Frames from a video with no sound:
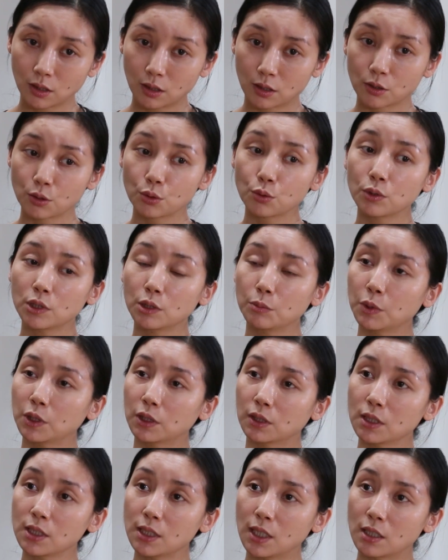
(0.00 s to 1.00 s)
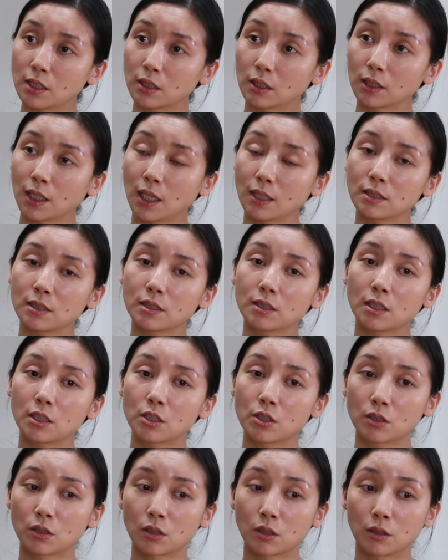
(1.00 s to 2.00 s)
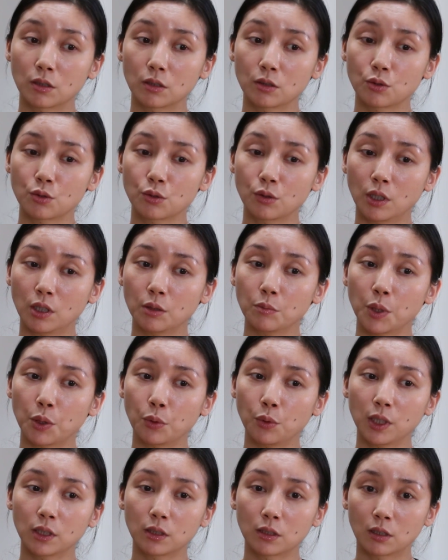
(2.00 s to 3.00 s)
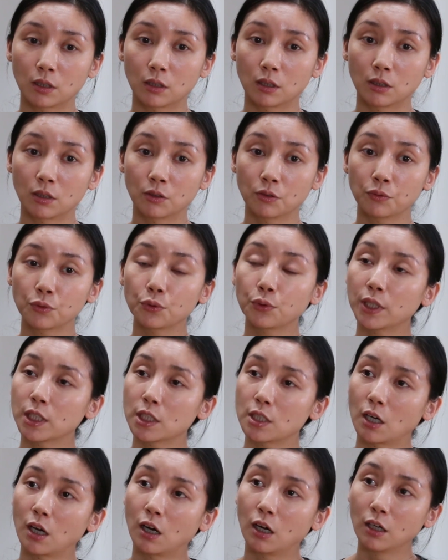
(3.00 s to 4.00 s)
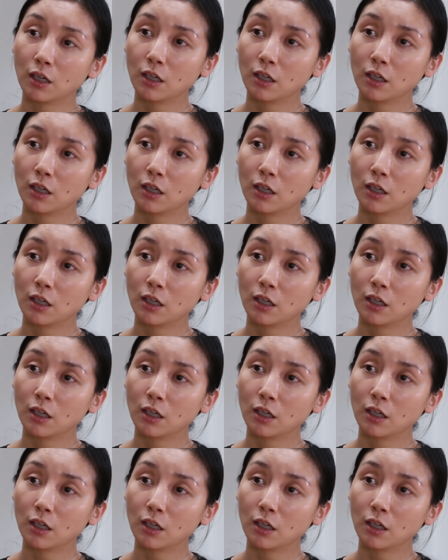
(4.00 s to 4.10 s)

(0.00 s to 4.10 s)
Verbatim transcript: 呃，苏新平先生，他现在是中央美院的副院长。